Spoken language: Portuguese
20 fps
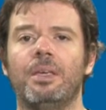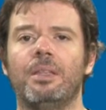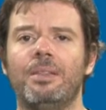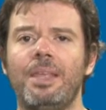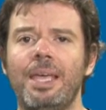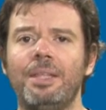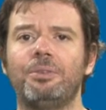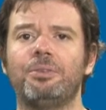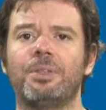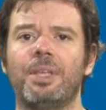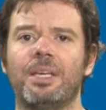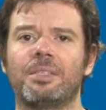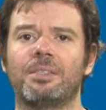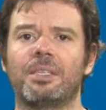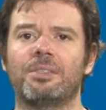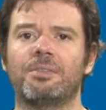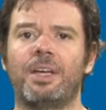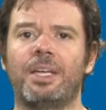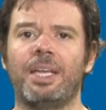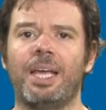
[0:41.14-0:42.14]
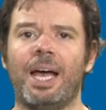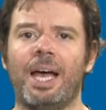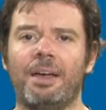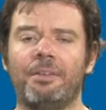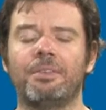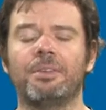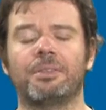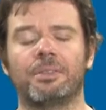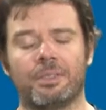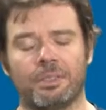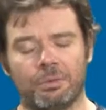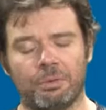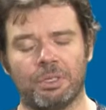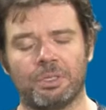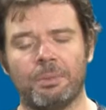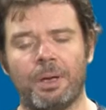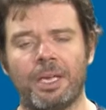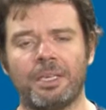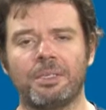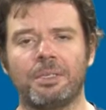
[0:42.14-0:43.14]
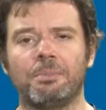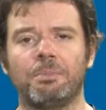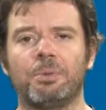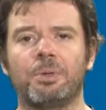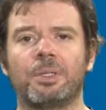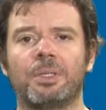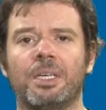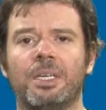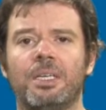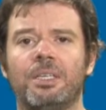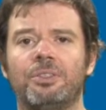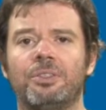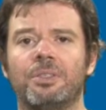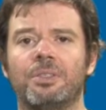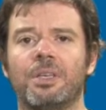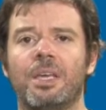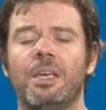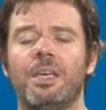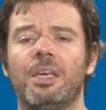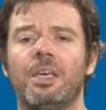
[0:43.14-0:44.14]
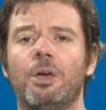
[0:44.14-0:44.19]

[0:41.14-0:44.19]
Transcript: Dentro dessas variáveis, que são as mais importantes,